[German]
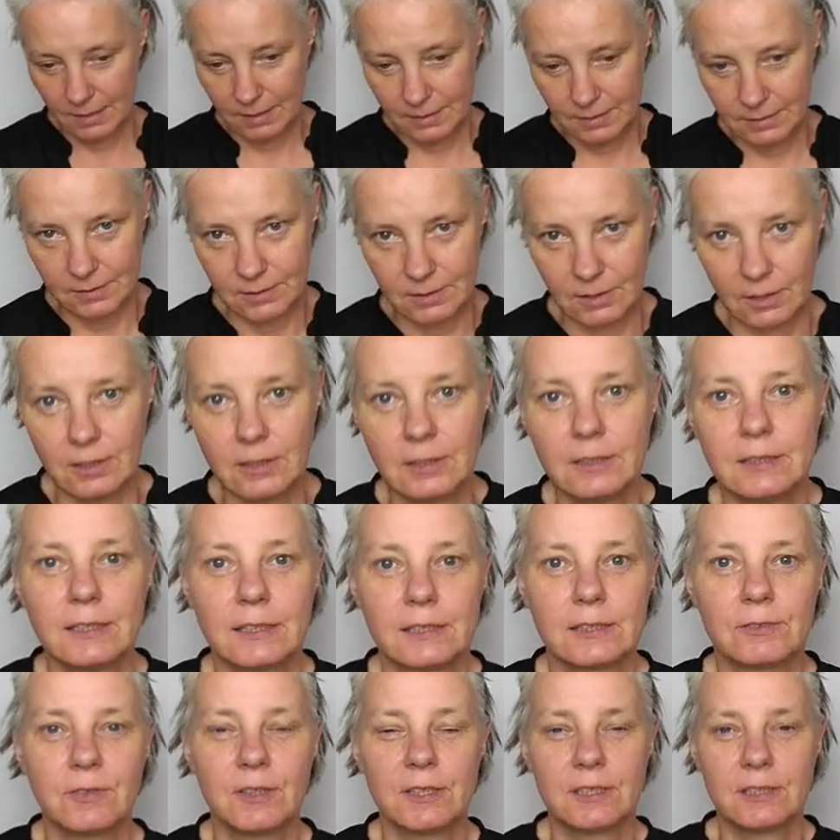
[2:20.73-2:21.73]
So,
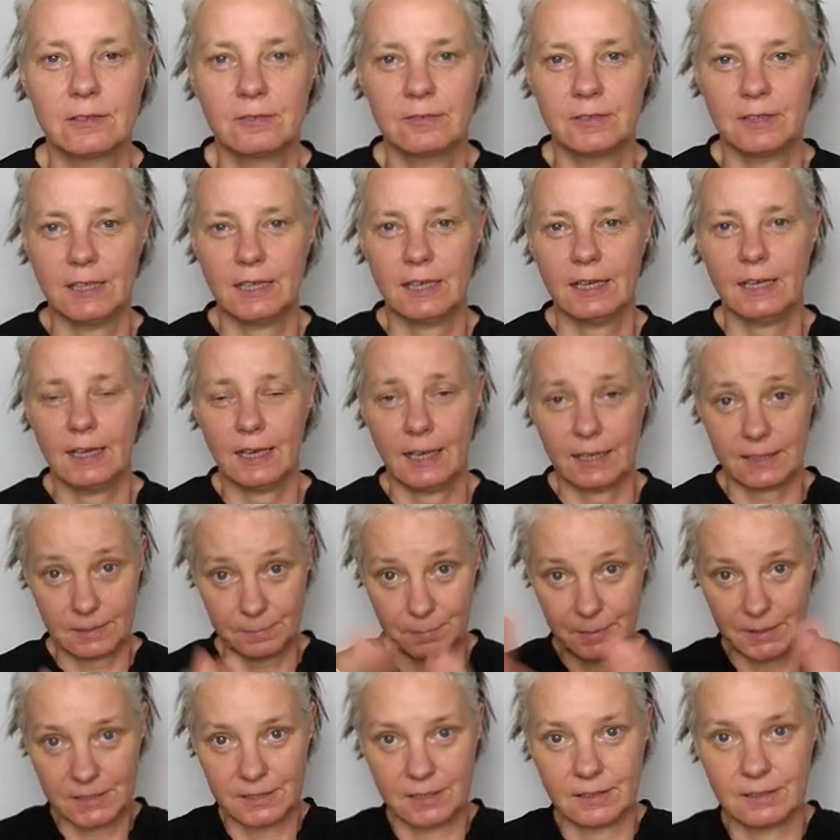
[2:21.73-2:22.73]
jetzt wissen wir,
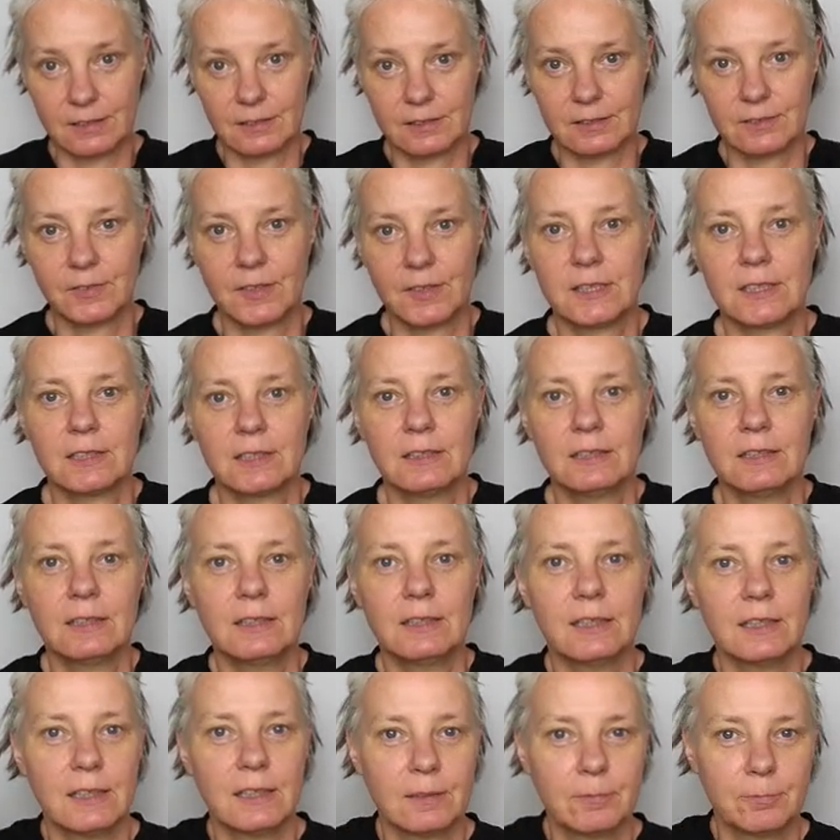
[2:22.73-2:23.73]
explizites Wissen,
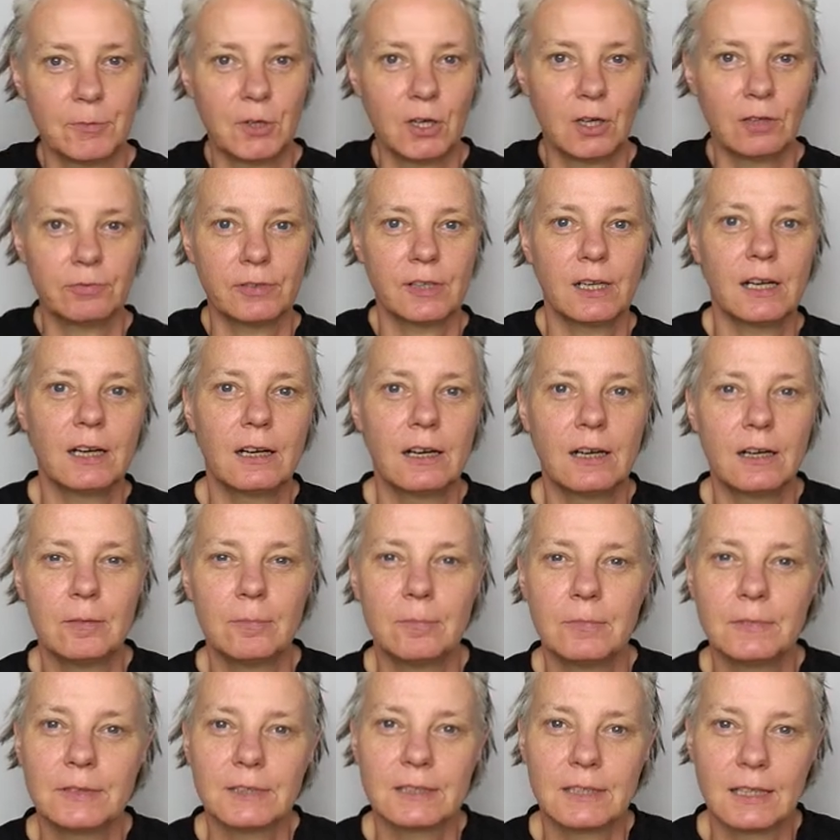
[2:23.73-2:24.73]
im
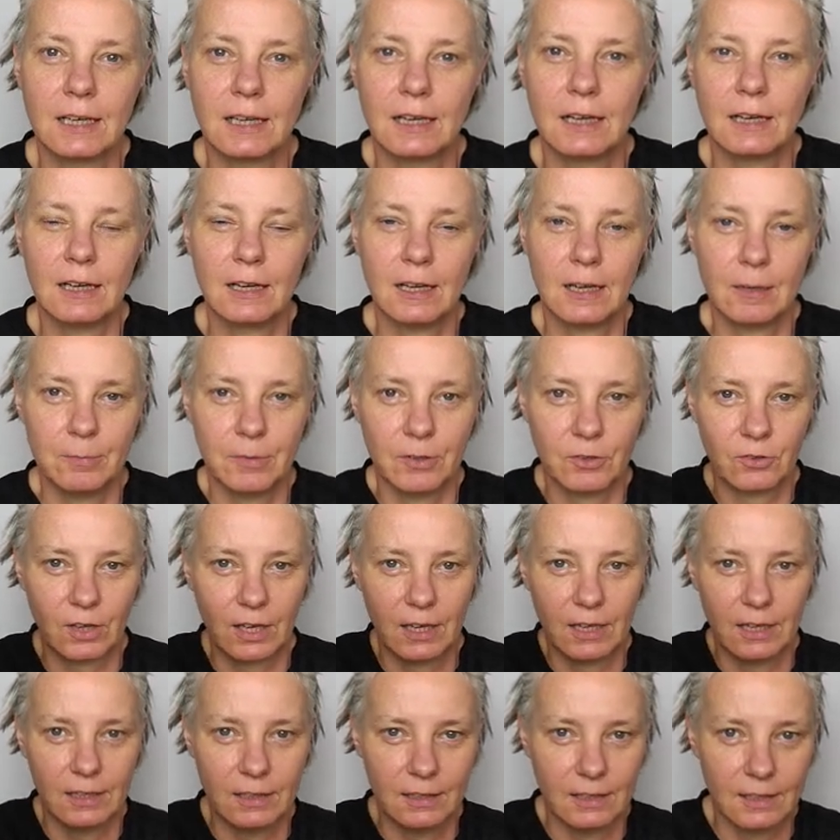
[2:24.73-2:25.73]
Kofferraum, da habe ich
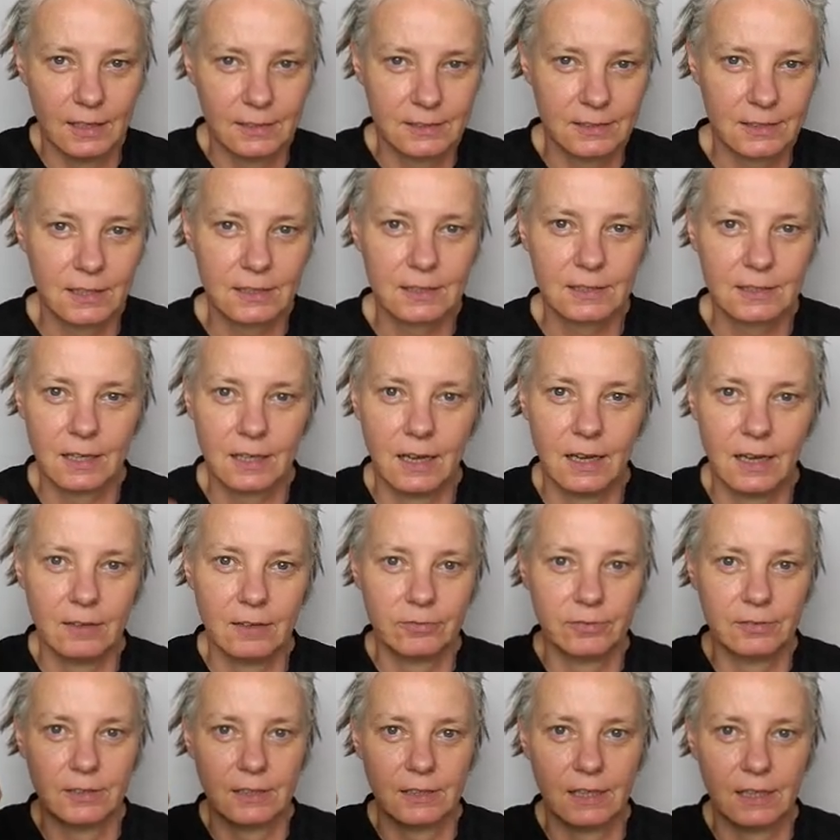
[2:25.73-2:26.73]
einen
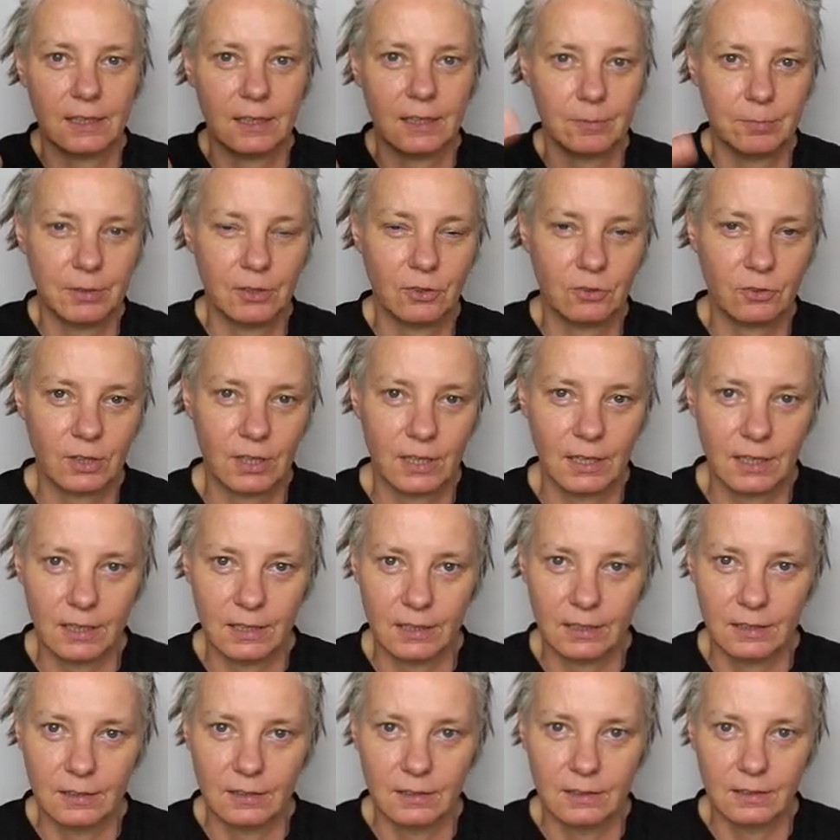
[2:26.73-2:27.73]
Ersatzreifen, da habe ich
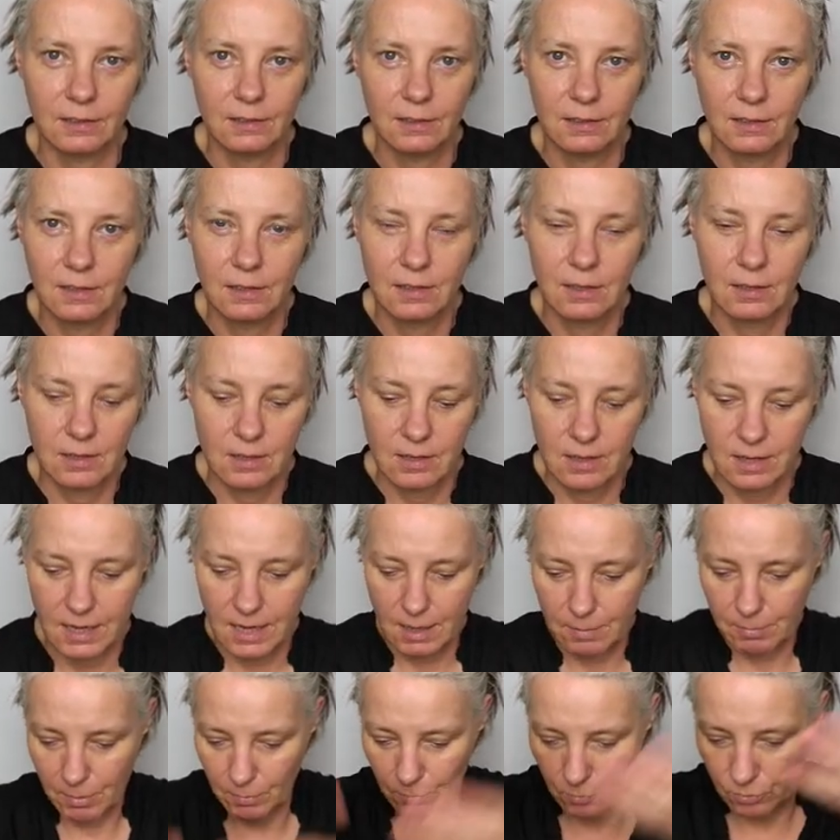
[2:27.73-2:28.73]
eine
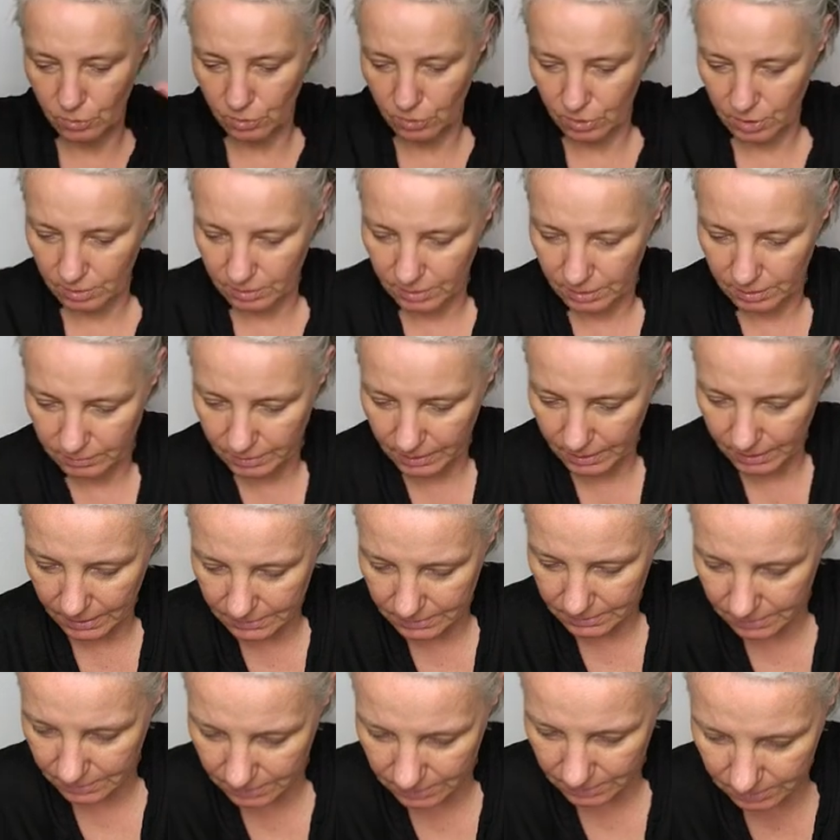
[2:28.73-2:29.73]
Hebebühne, nee, wie
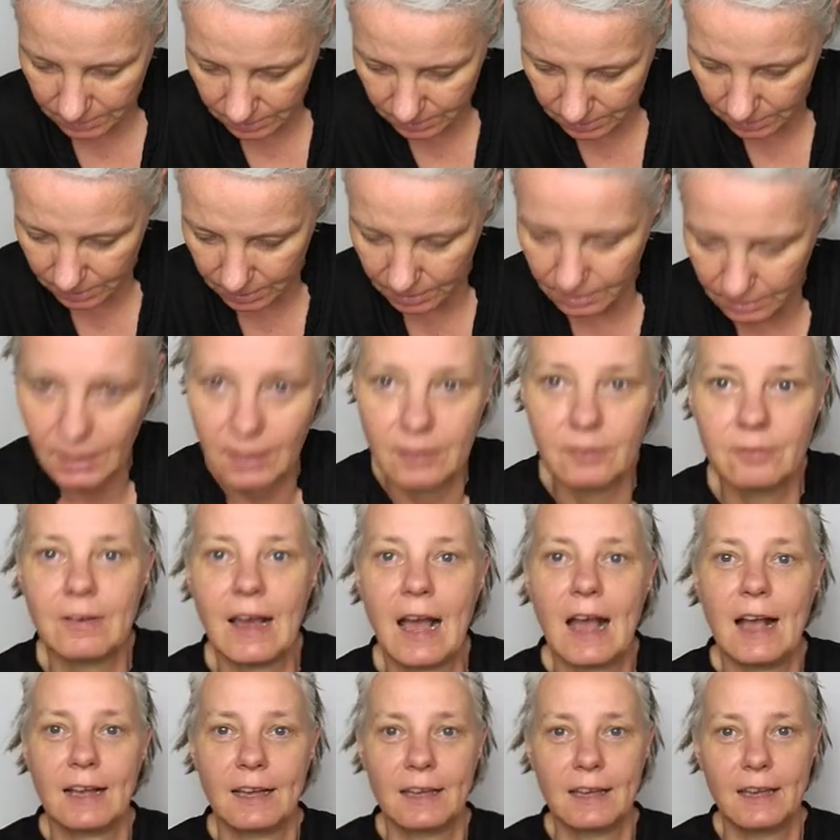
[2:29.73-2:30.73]
heißt es, äh, einen
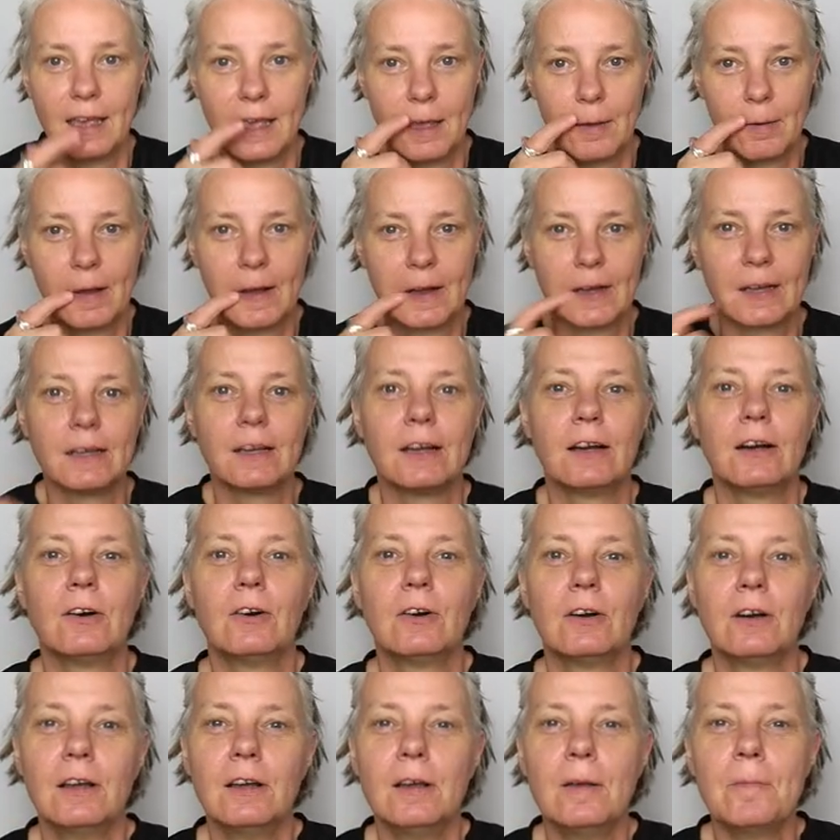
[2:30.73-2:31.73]
Wagenheber,
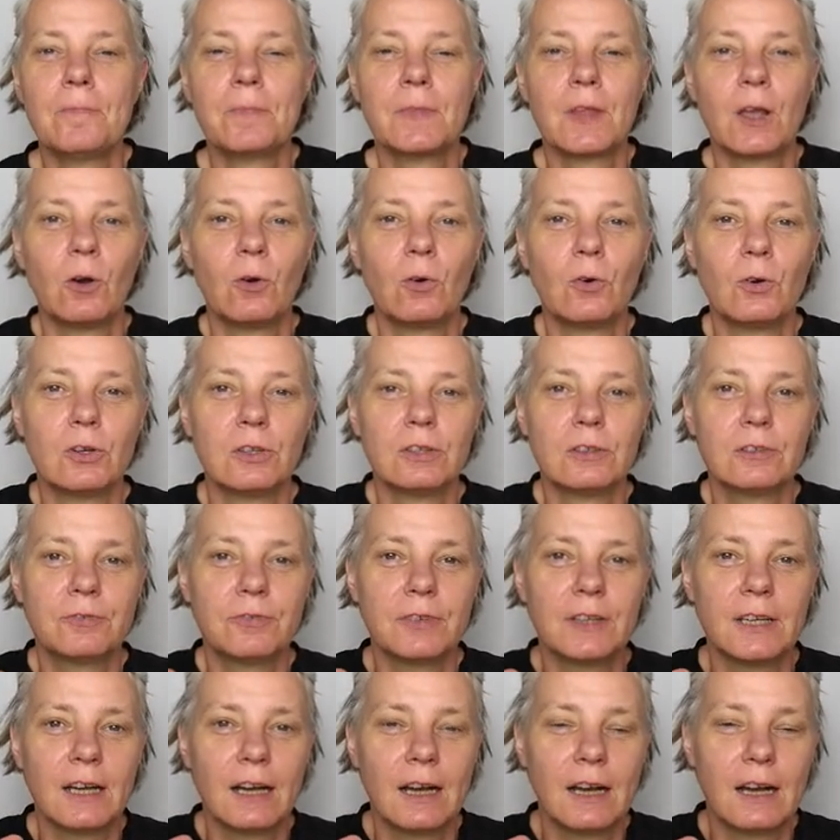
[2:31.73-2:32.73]
genau, und
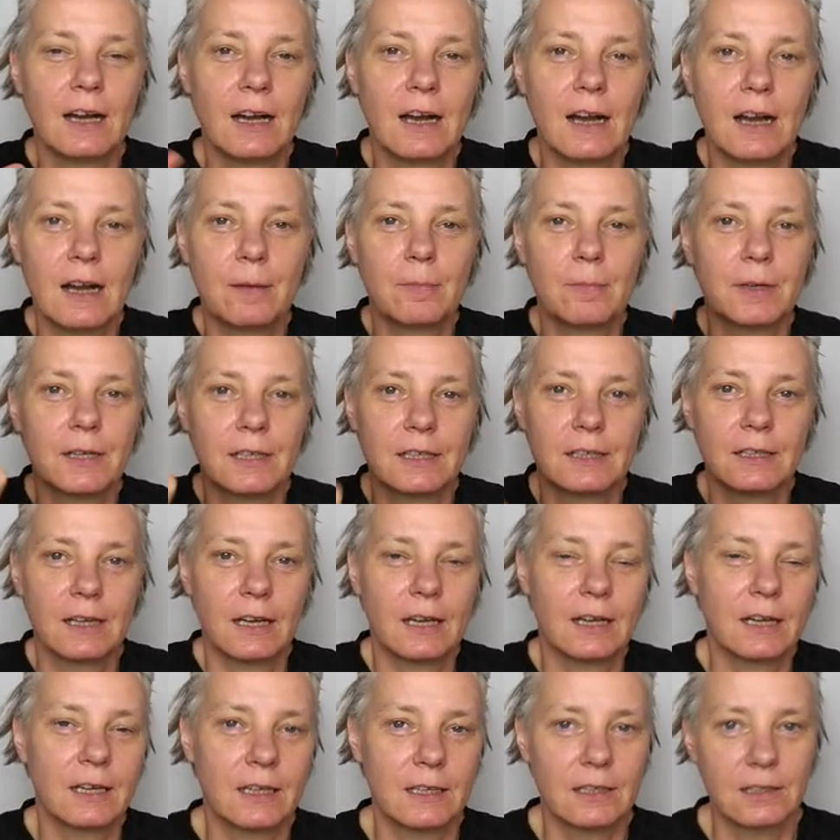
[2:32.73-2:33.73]
wir haben
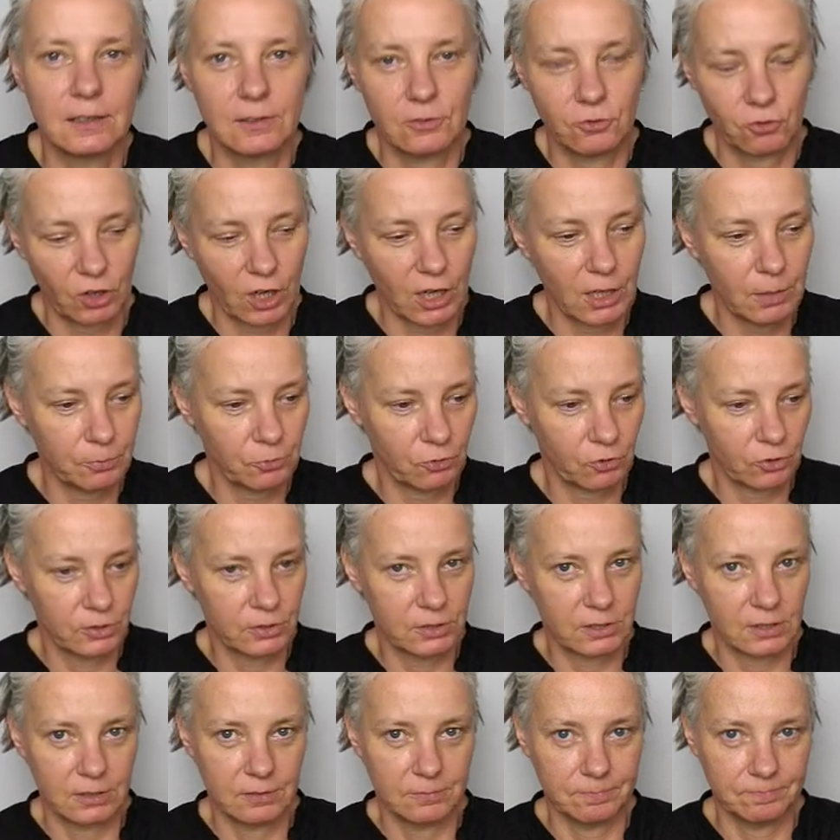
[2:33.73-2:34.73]
einen
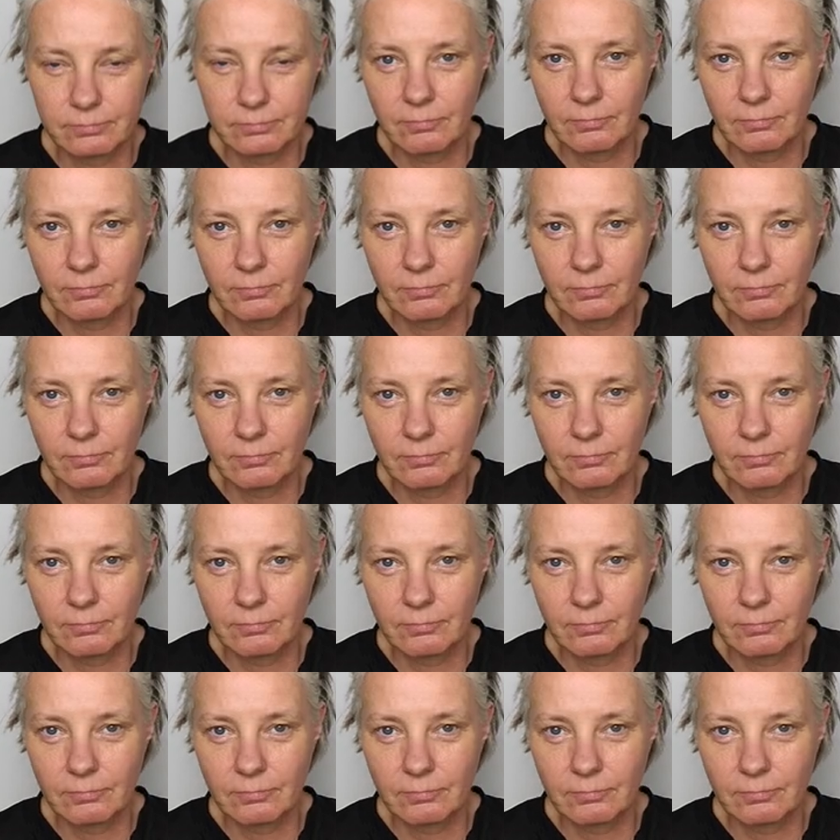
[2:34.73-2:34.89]
Schraubschlüssel.